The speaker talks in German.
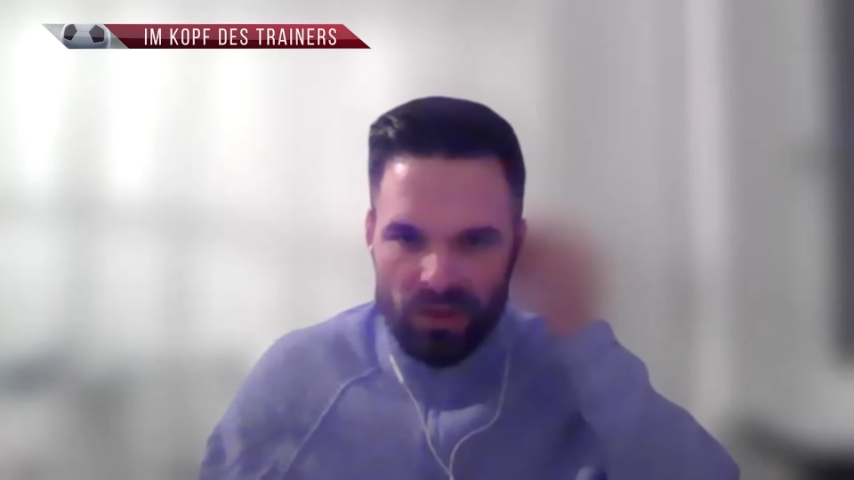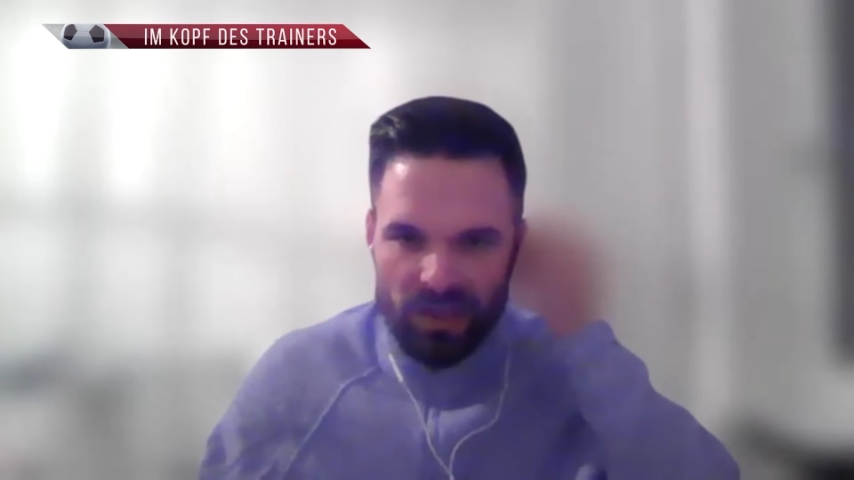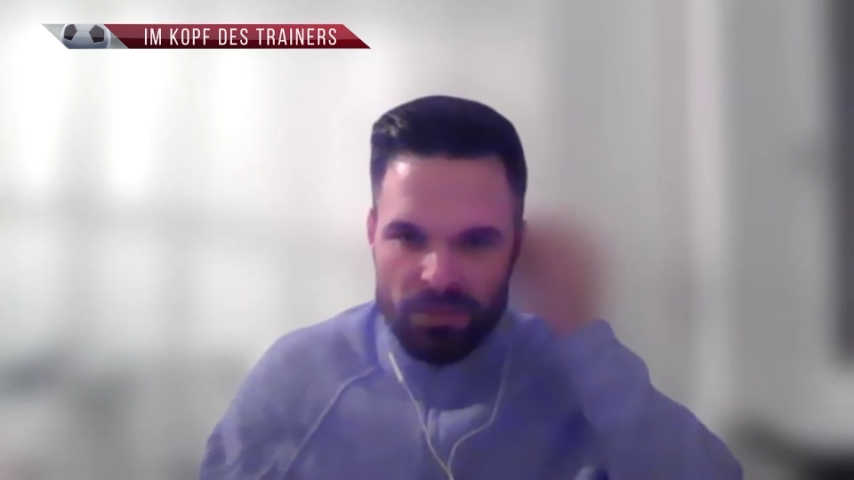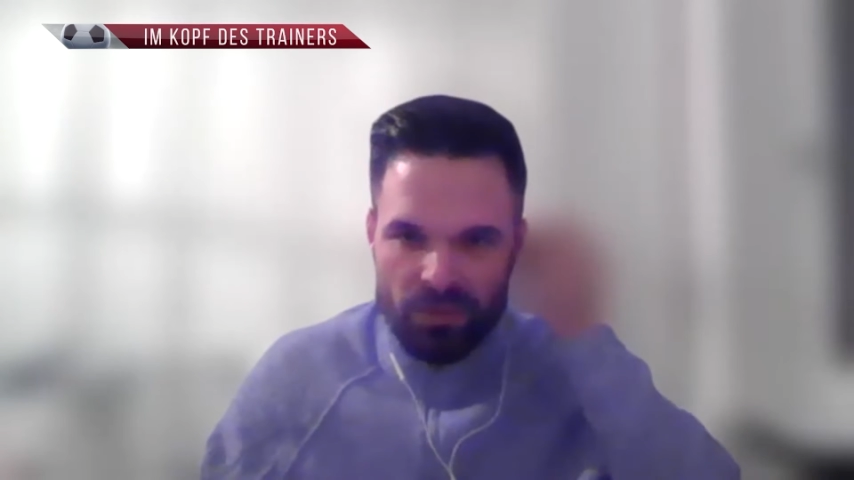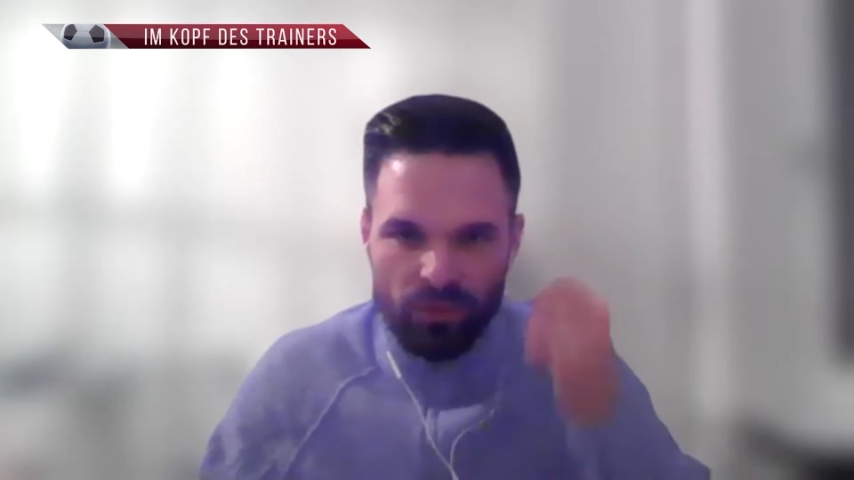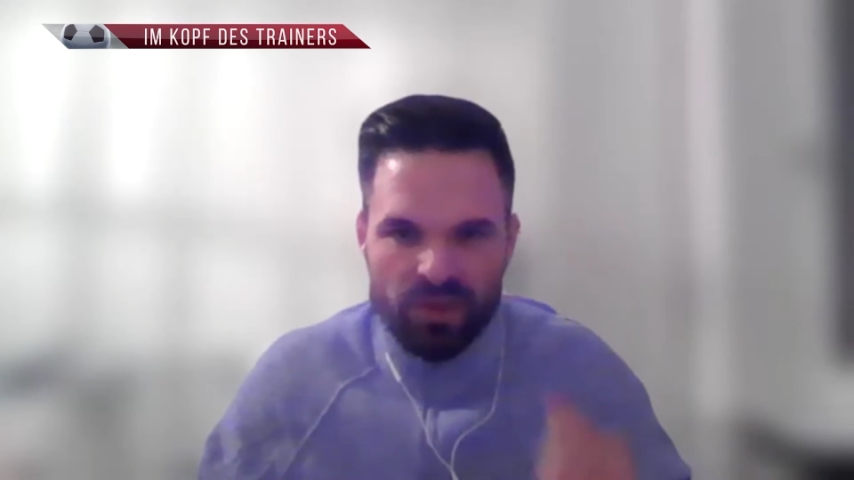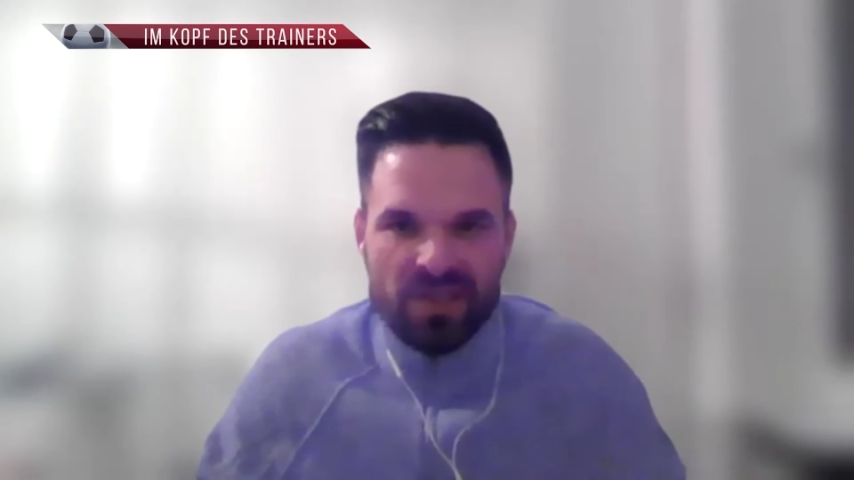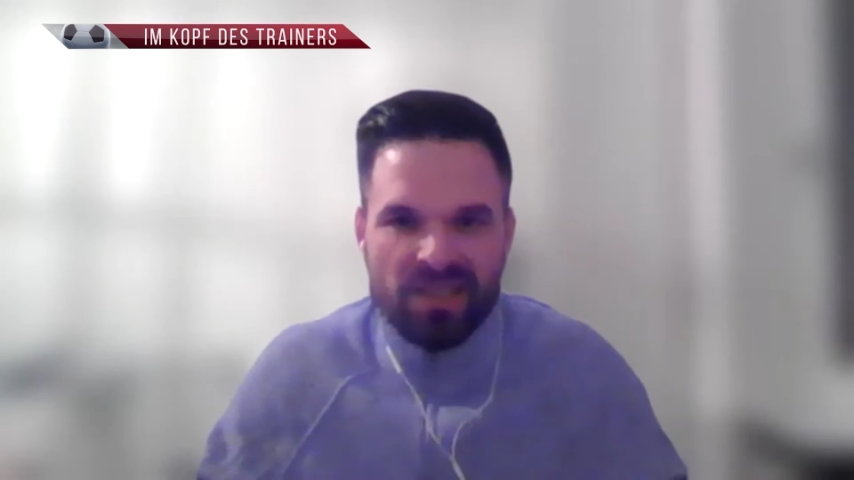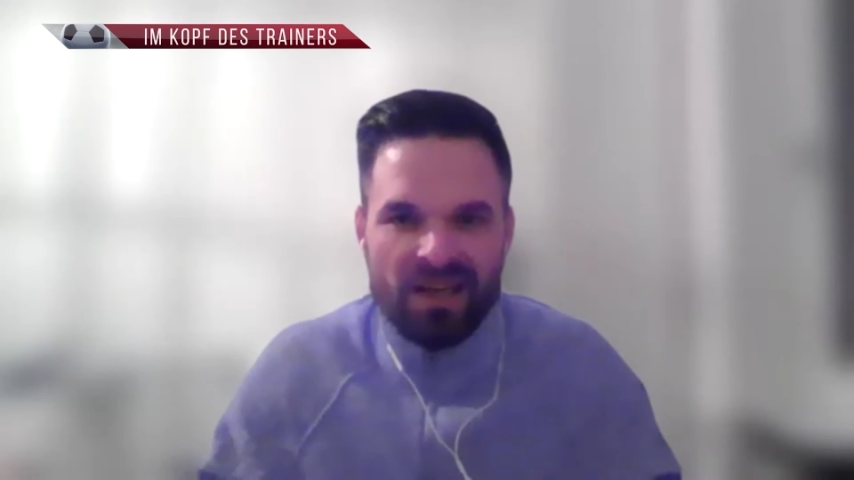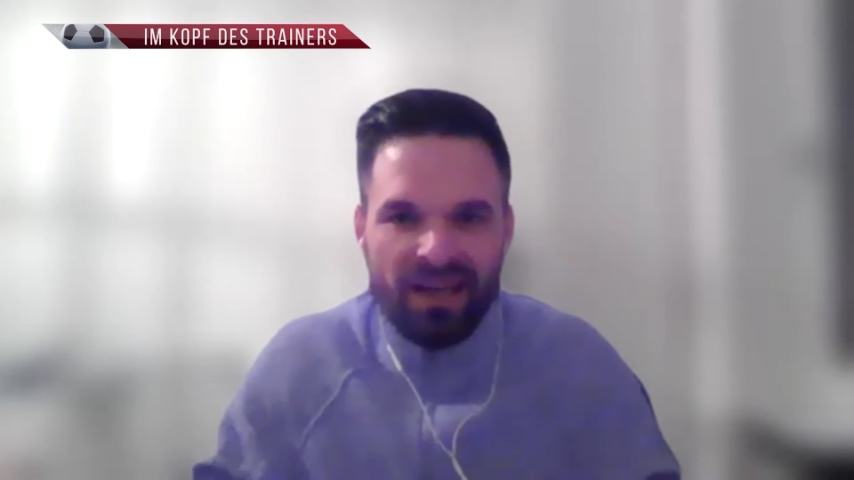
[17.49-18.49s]
und das
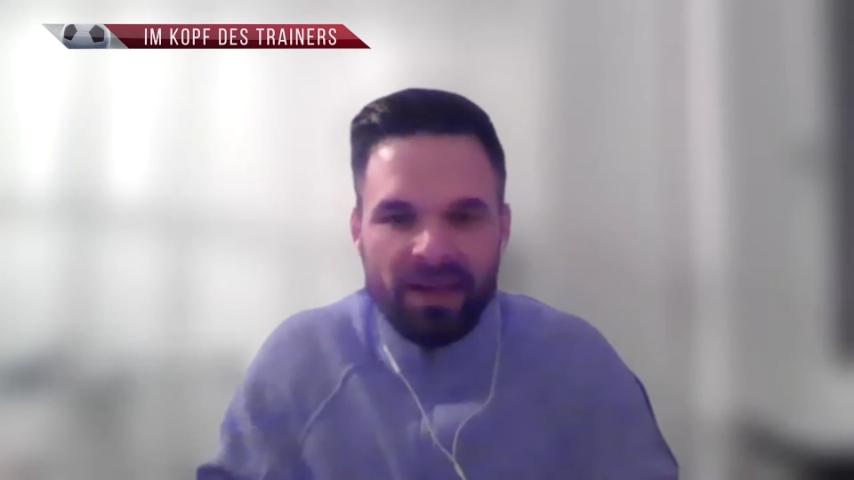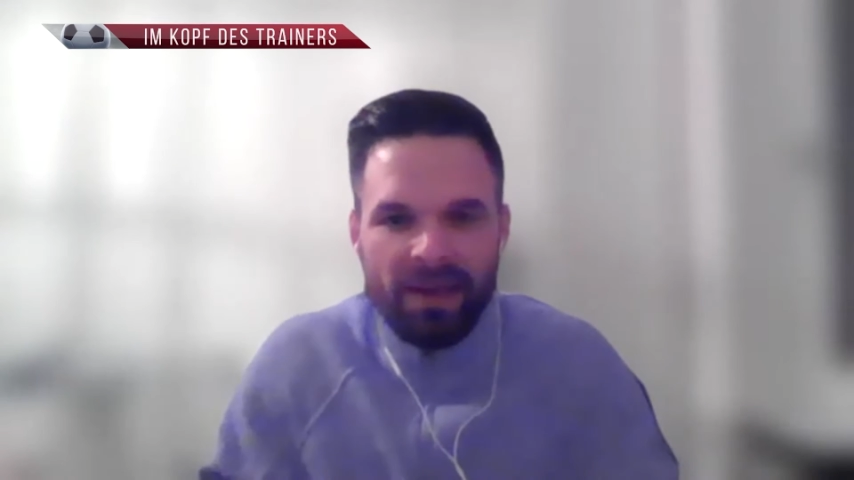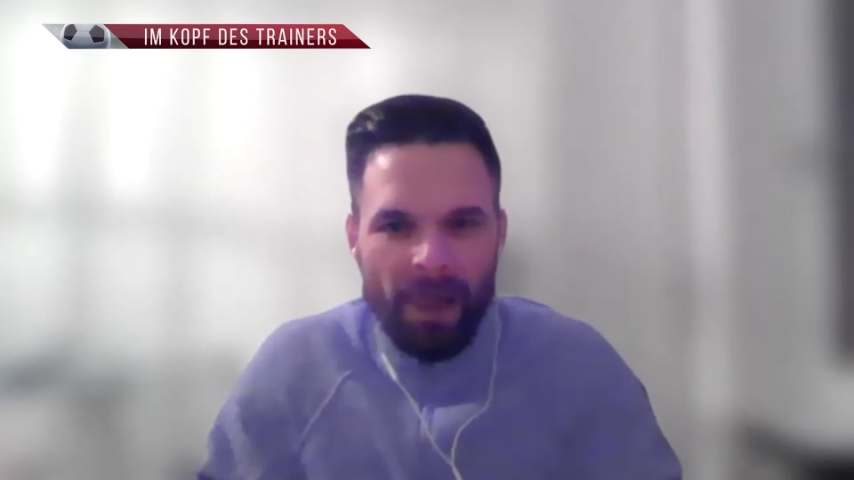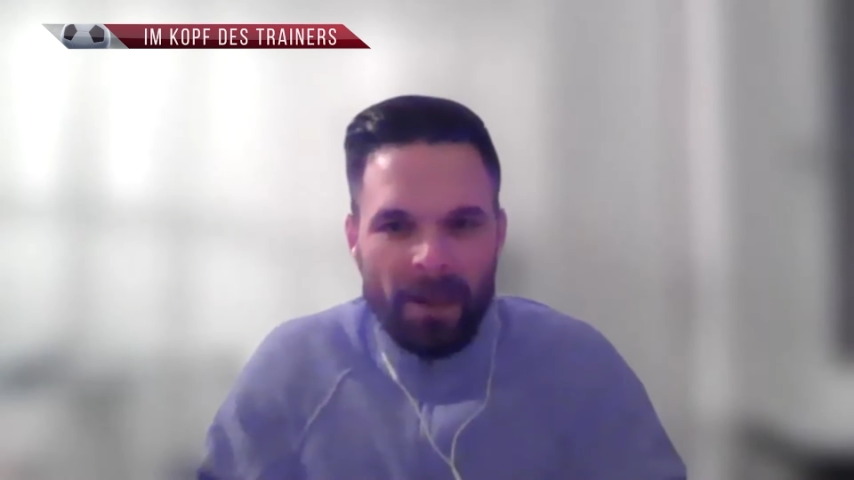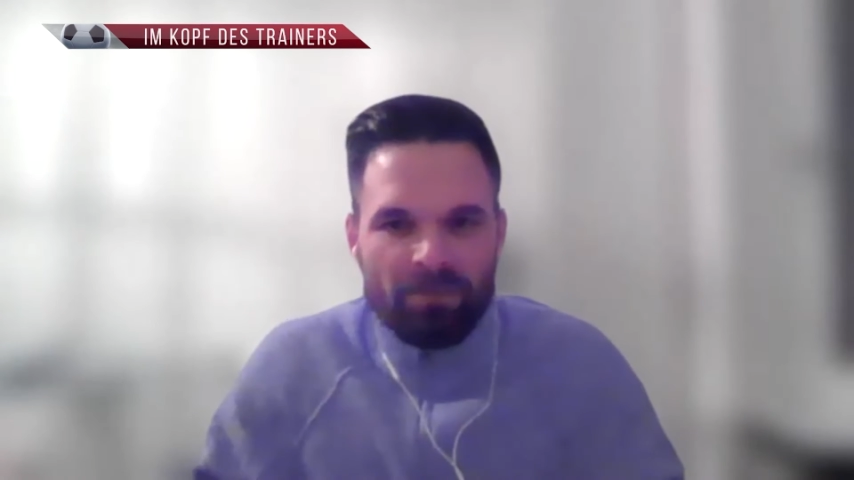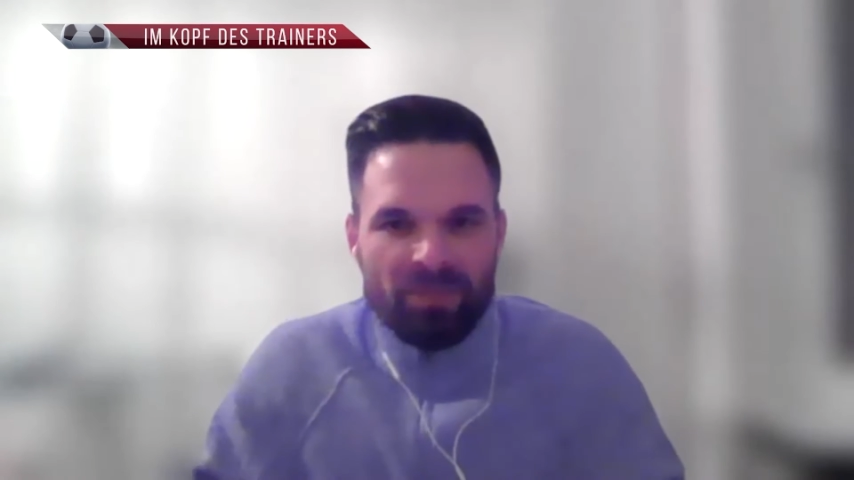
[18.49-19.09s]
Bewusstsein,